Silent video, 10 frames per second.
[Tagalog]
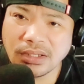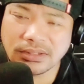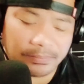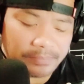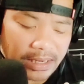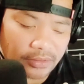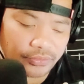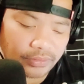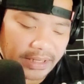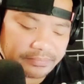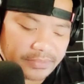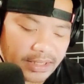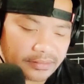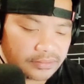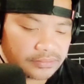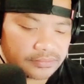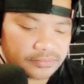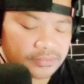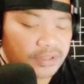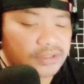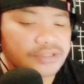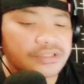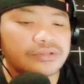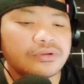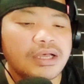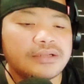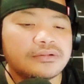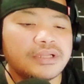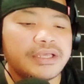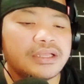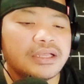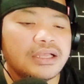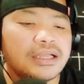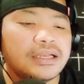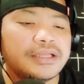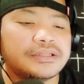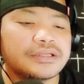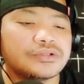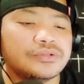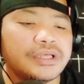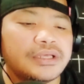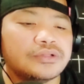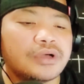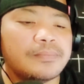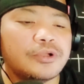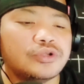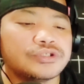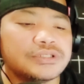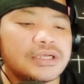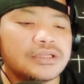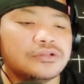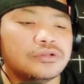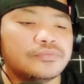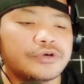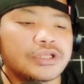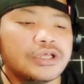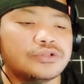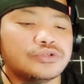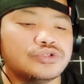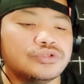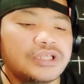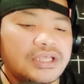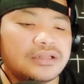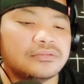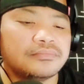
Na black yung live niya, no? Kasi ito nga, no? Late, later today, ito nga yung pinos niya. Don't forget to tune in.